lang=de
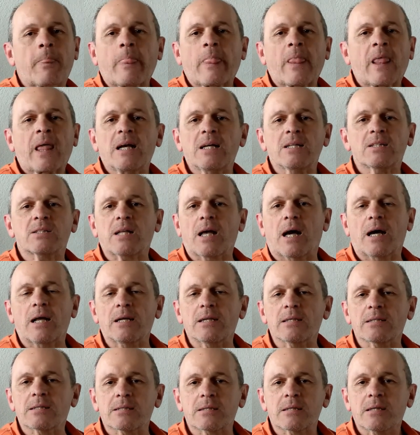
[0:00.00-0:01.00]
Ist
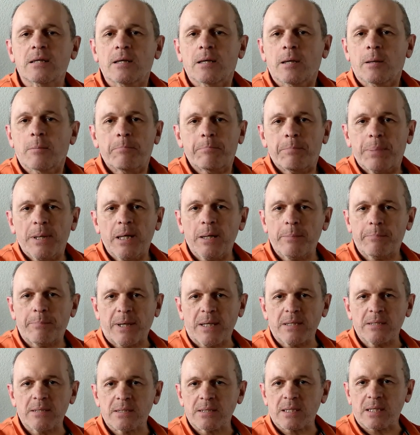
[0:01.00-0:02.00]
alles
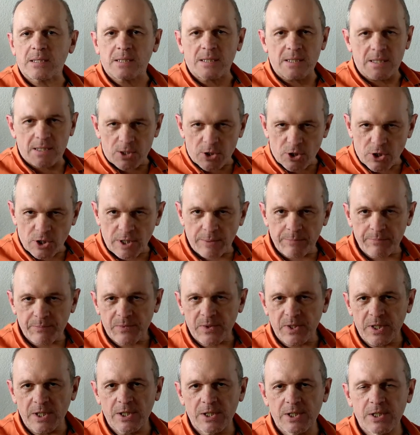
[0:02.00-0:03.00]
Pillepanz, das stimmt
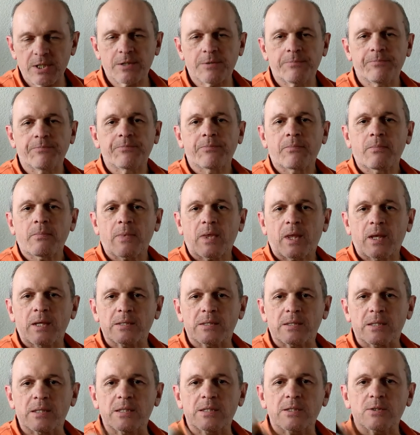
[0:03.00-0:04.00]
nicht. Es
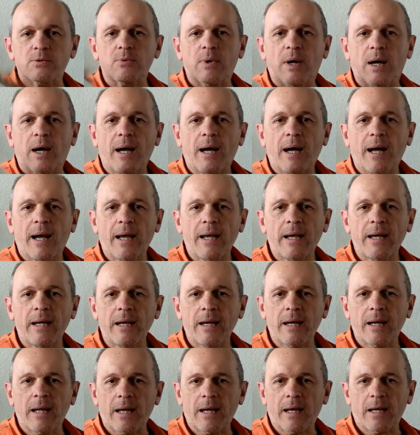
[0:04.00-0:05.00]
ist nur ein
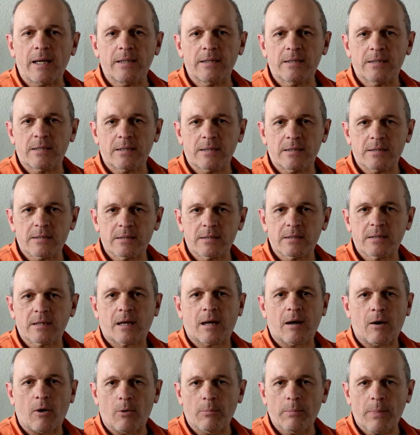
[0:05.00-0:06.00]
einziges
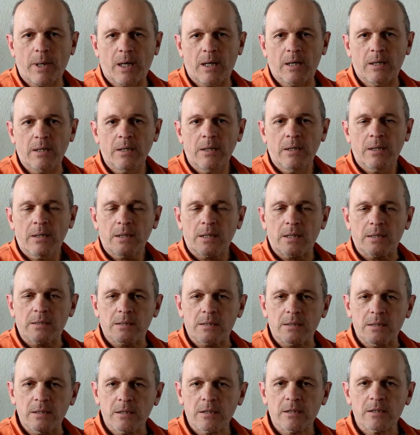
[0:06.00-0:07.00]
Trauma, das
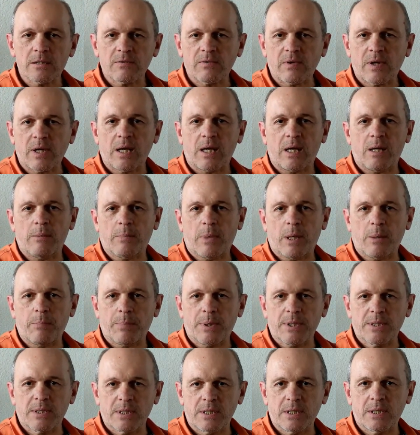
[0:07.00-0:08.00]
irgendwann einmal
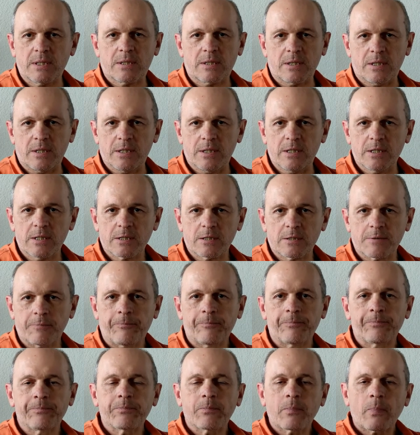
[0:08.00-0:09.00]
passiert ist,
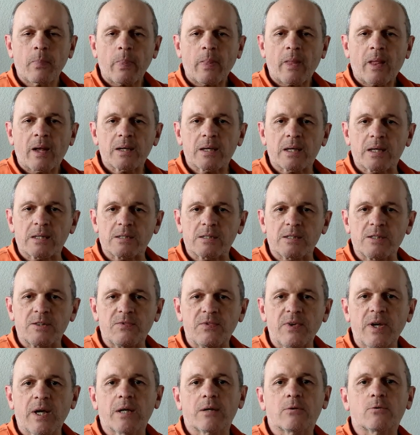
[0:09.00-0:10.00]
das sich wie
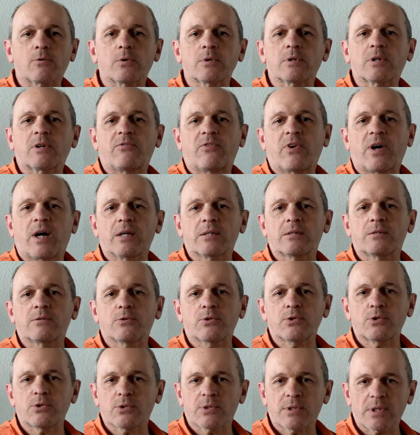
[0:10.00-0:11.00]
ein roter Faden durch
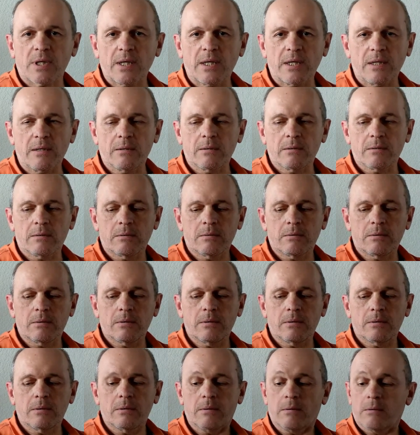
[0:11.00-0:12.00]
unser
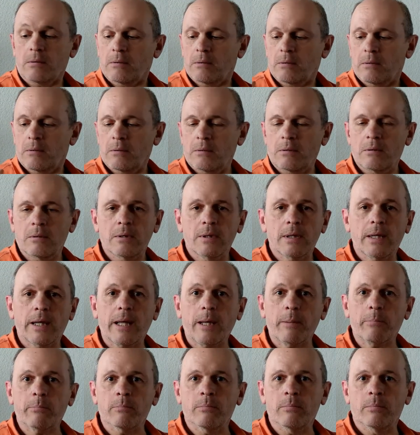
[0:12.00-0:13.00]

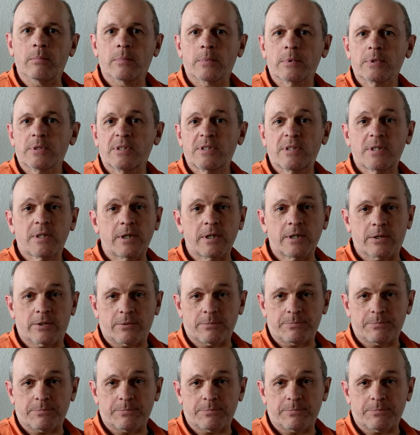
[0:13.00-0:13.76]
Leben zieht.